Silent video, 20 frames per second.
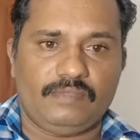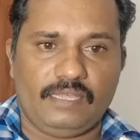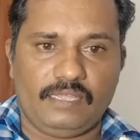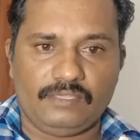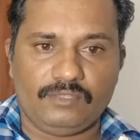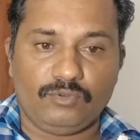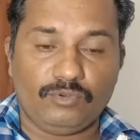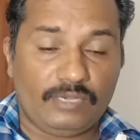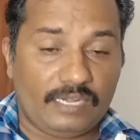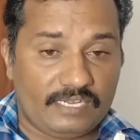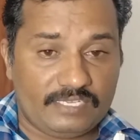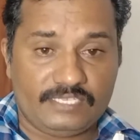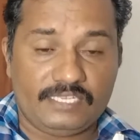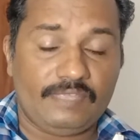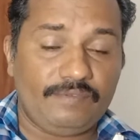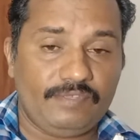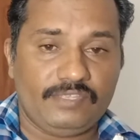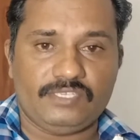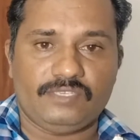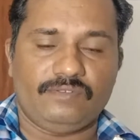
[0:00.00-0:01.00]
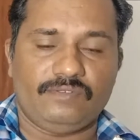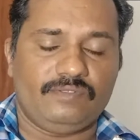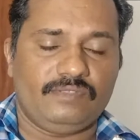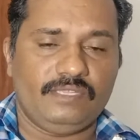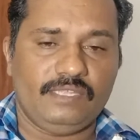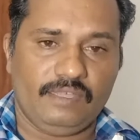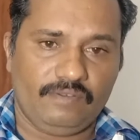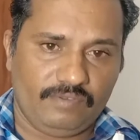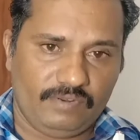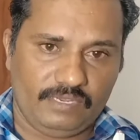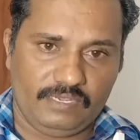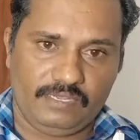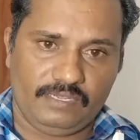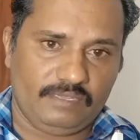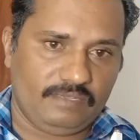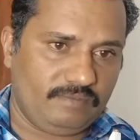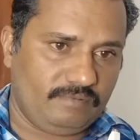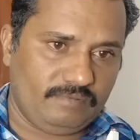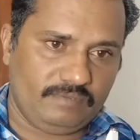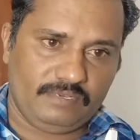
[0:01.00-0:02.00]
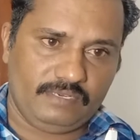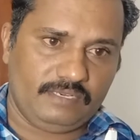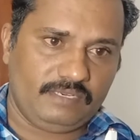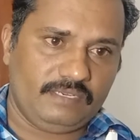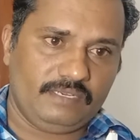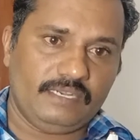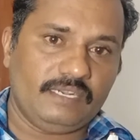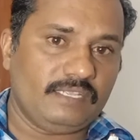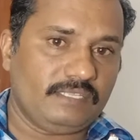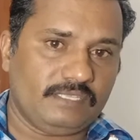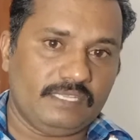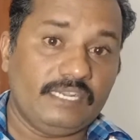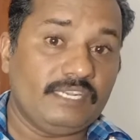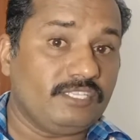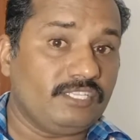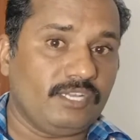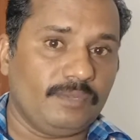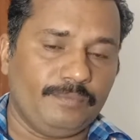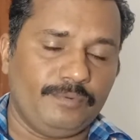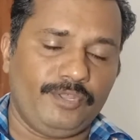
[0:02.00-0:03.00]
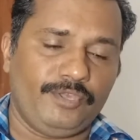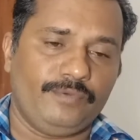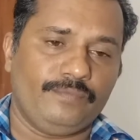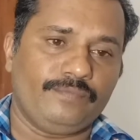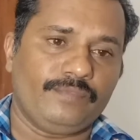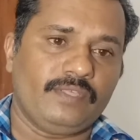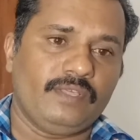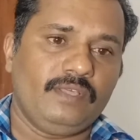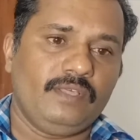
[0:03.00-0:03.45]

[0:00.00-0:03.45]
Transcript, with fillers: அதுக்குண்டான சேவிங்ஸை வந்து அவங்க எடு எடுத்துக்க முடியும்